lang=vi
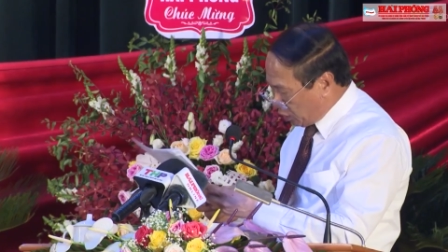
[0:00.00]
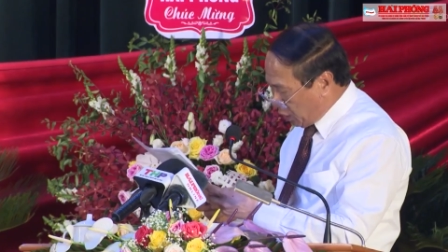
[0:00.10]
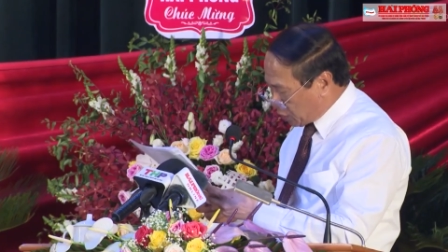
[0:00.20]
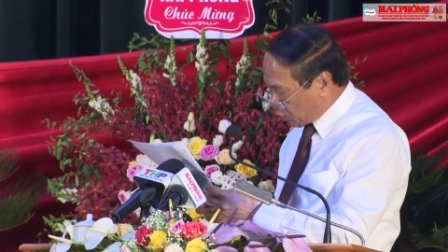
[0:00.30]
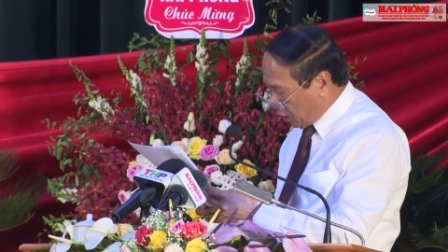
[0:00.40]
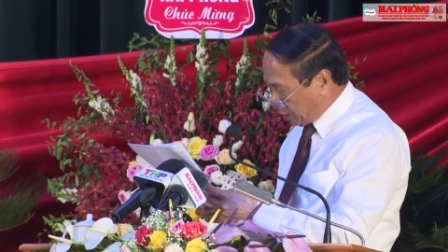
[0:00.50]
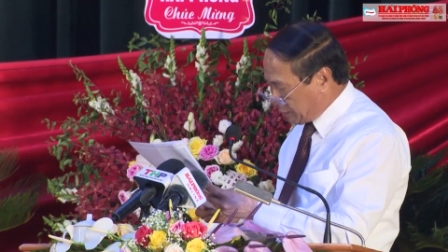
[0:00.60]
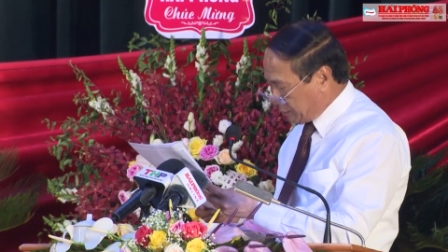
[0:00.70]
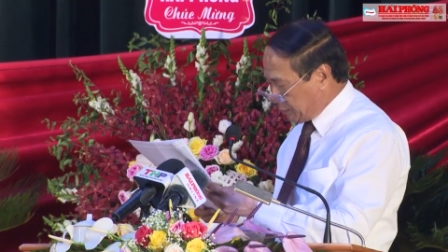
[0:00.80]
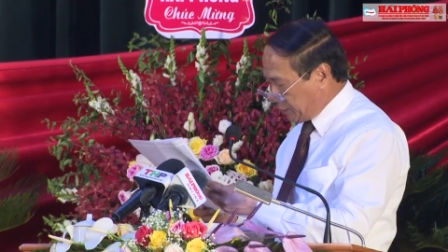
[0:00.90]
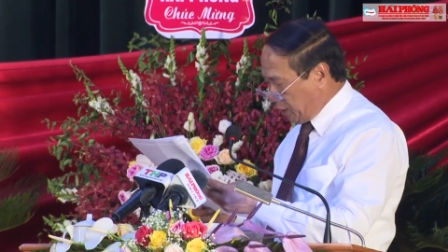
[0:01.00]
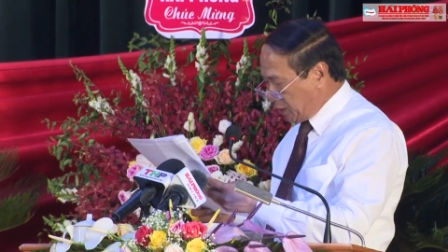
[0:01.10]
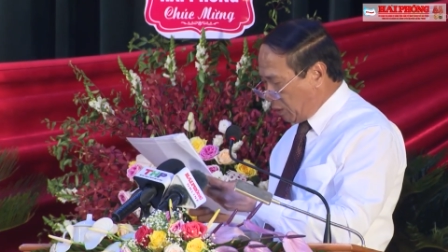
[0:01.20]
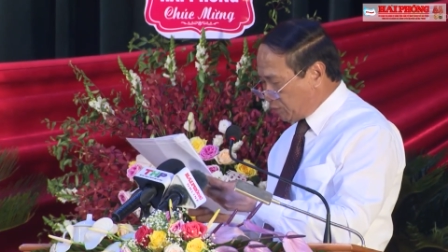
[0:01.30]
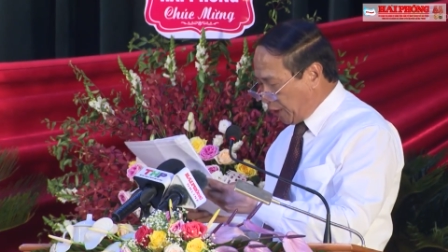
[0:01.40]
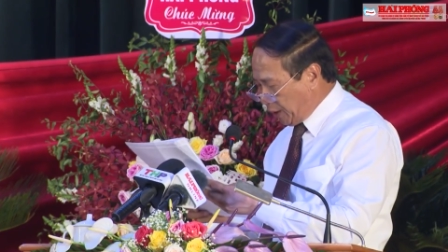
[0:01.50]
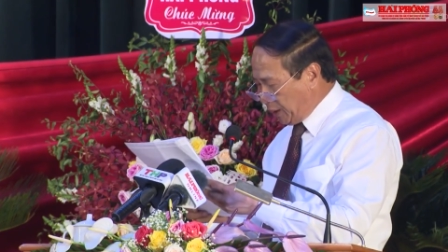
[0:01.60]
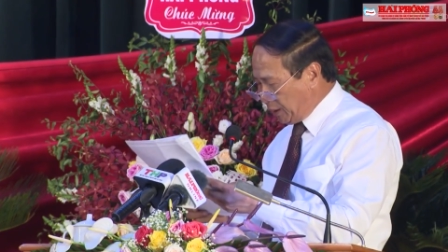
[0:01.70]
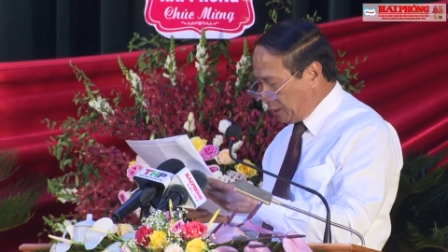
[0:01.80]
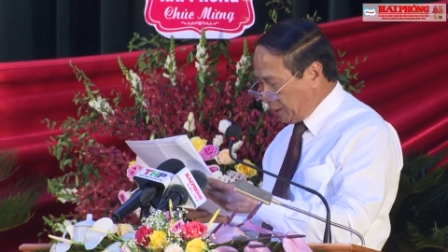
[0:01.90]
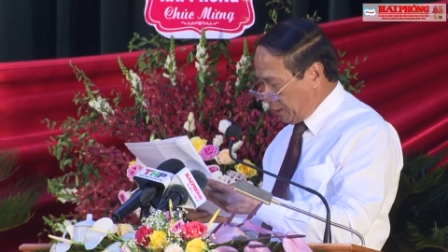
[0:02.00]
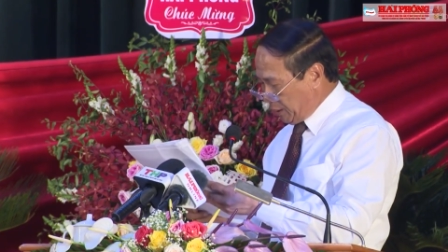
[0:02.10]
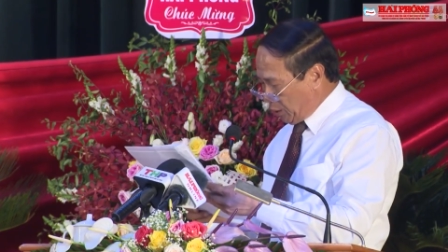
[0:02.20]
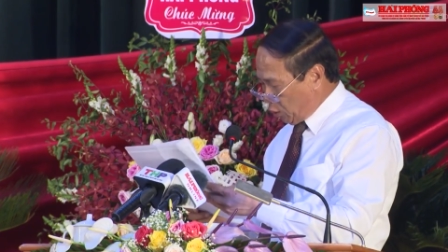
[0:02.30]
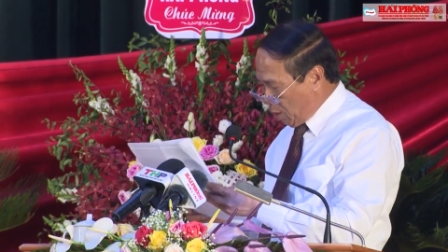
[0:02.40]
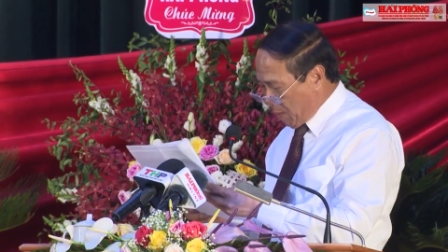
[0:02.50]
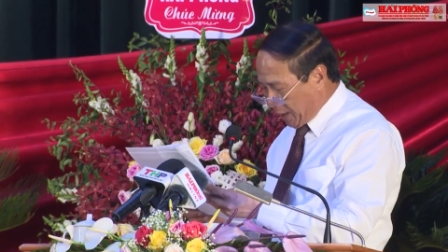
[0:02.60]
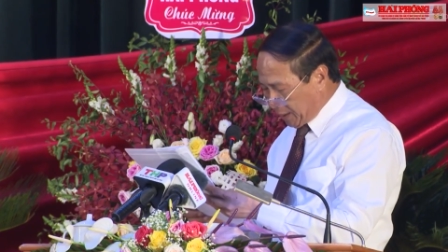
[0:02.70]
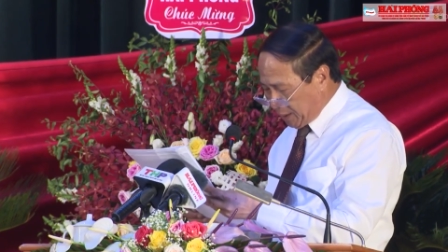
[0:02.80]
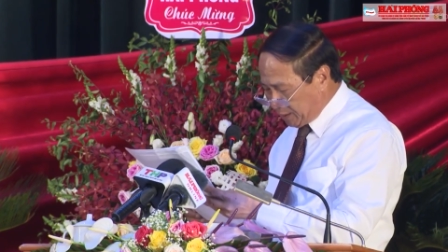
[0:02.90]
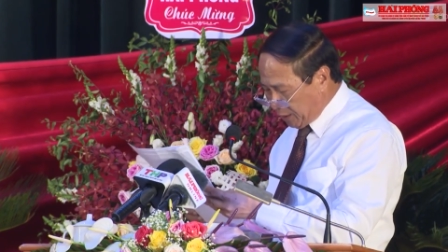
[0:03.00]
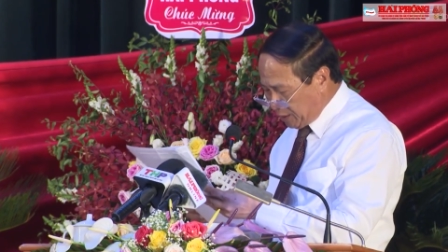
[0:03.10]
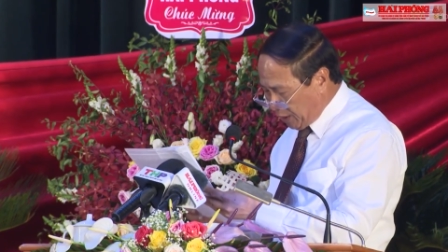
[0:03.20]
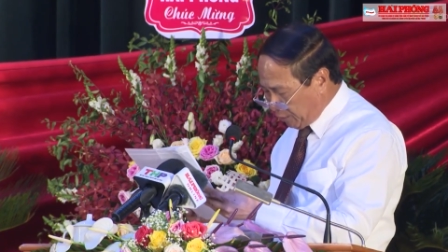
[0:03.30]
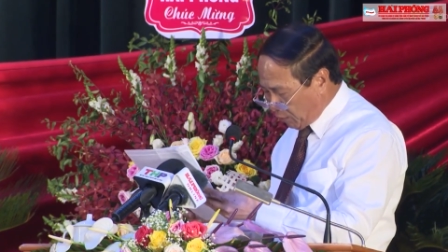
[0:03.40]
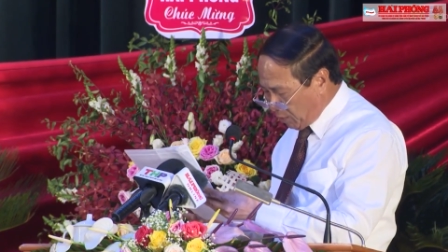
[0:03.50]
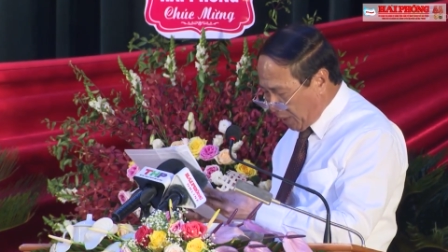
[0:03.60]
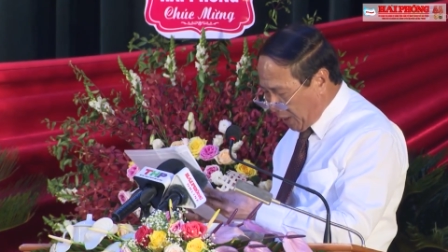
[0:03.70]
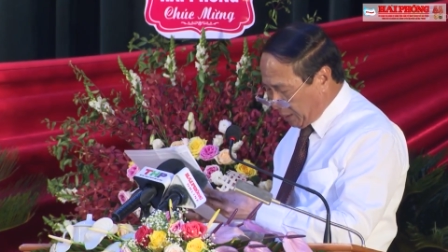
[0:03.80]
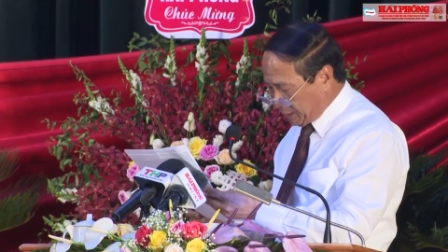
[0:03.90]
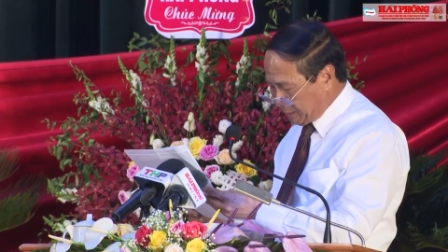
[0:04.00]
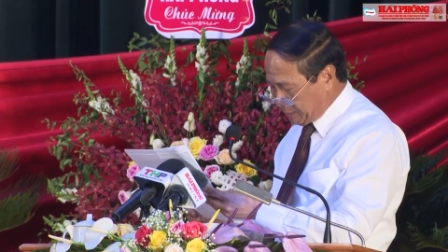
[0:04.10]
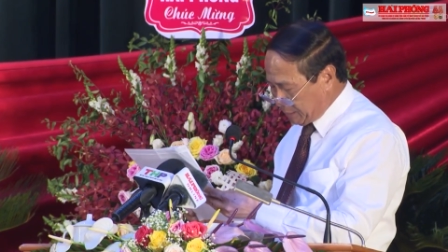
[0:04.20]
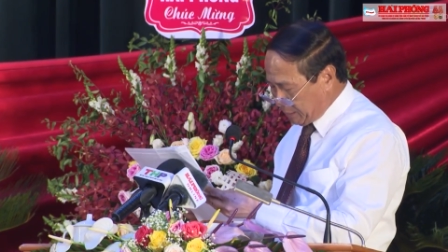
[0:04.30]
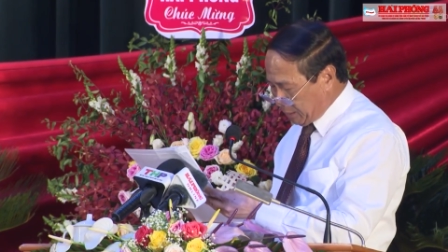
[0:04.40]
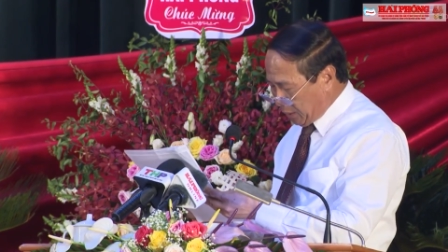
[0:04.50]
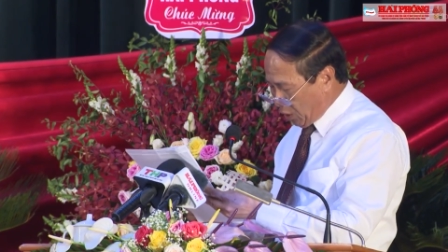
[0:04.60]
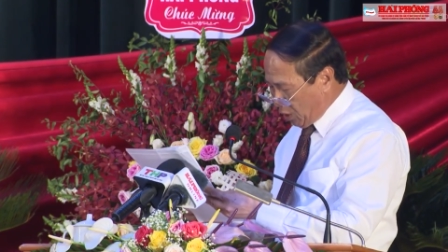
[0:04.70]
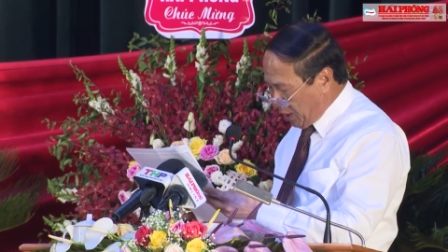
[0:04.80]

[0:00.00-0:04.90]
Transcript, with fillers: suốt lựa chọn những đồng chí có bản lĩnh chính trị vững vàng, có